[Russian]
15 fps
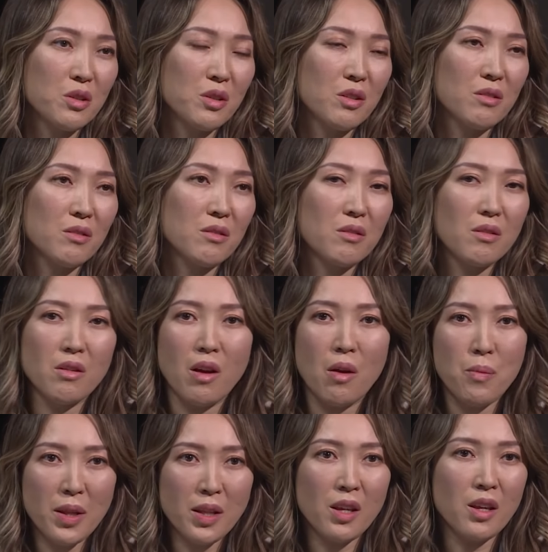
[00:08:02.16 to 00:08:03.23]
Это,
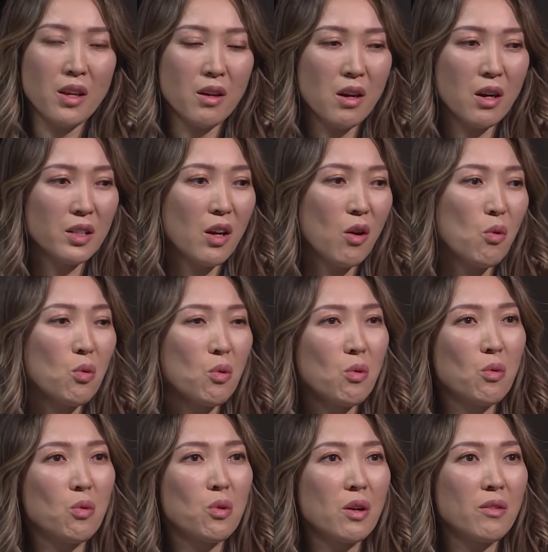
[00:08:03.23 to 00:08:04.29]
опять-таки, когда
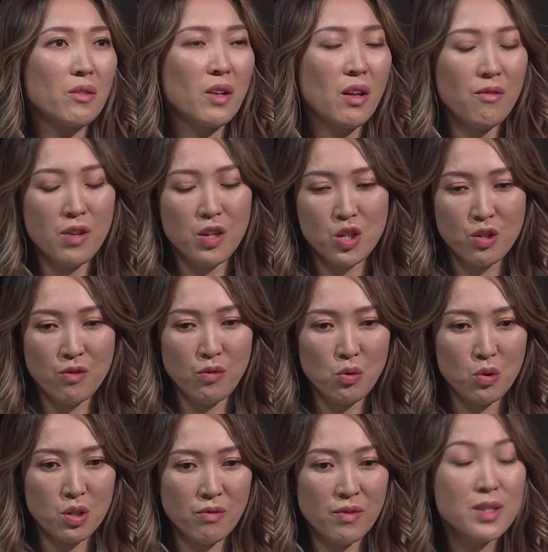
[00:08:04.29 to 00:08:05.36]

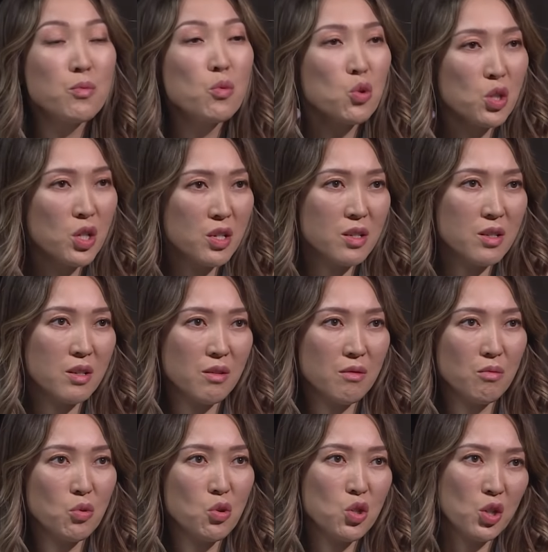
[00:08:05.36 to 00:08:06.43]
уравновешиваются возможности
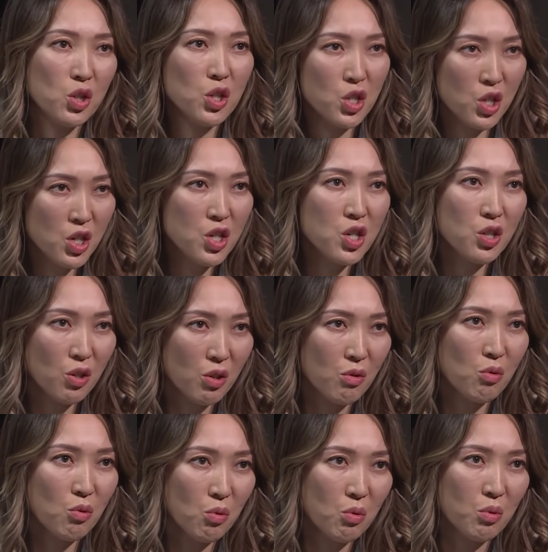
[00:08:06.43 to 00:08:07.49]
мужчины и женщины,
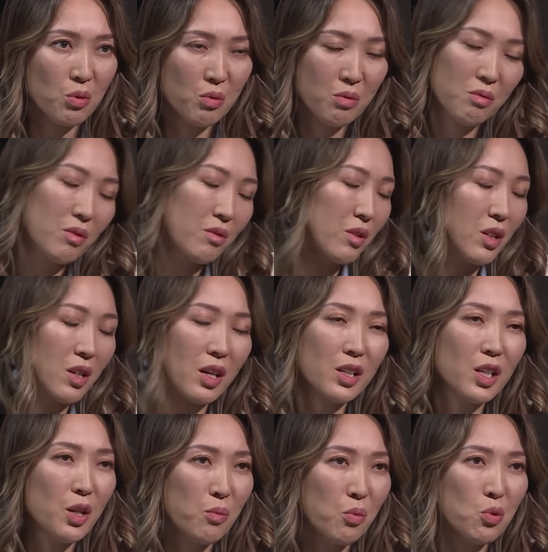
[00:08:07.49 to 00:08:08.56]
то это
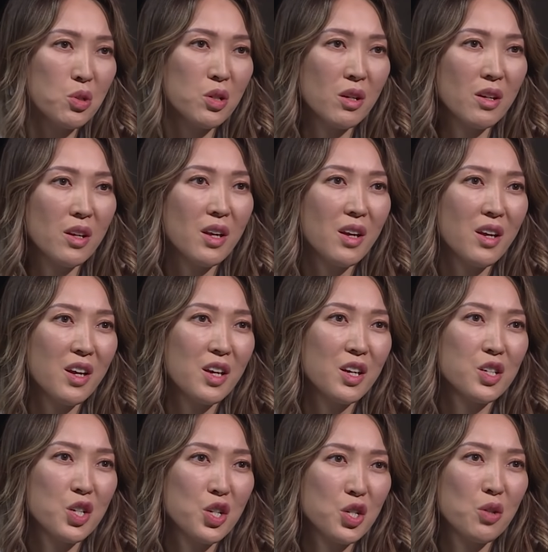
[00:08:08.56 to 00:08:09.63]
рано или поздно
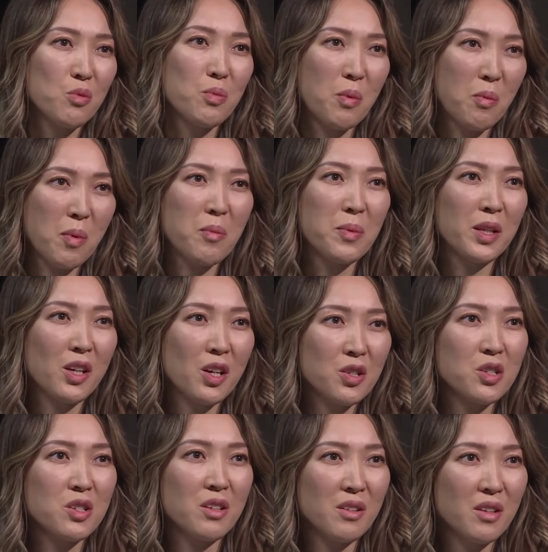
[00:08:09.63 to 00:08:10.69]
женщины
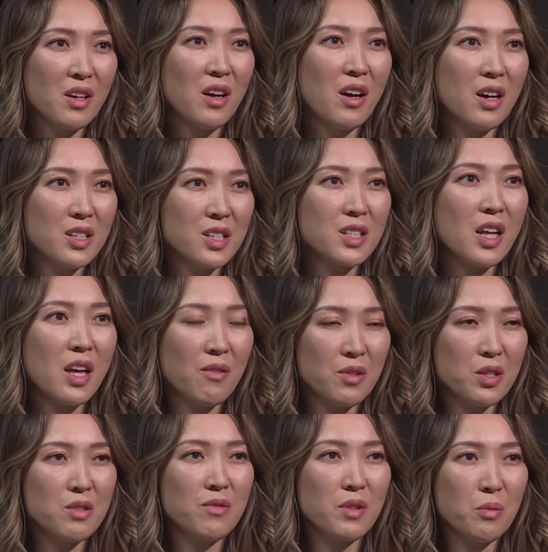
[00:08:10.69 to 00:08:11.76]
попытаются ну.
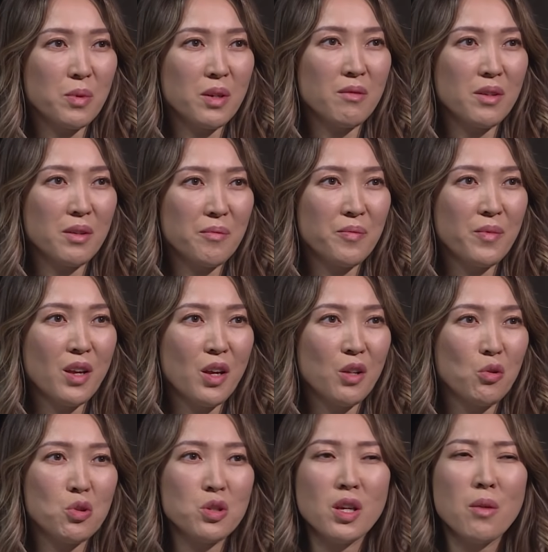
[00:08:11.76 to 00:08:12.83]
отстаивать свои права.
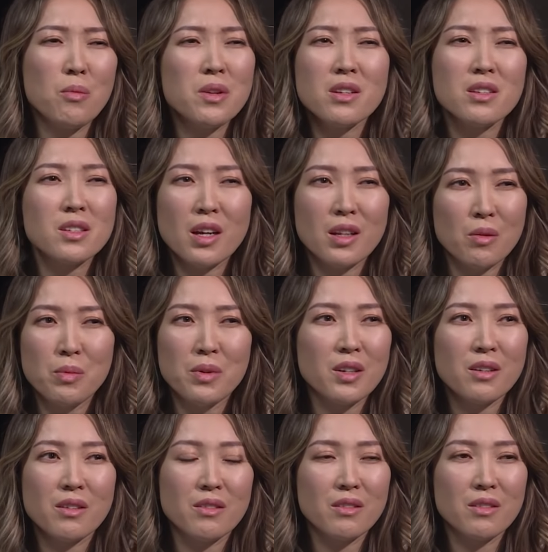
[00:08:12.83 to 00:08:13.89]
То есть я бы не стала
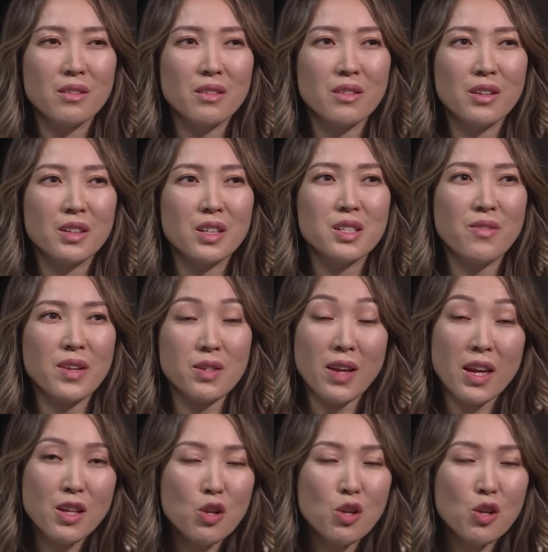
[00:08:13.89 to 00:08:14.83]
бы э, это связывать.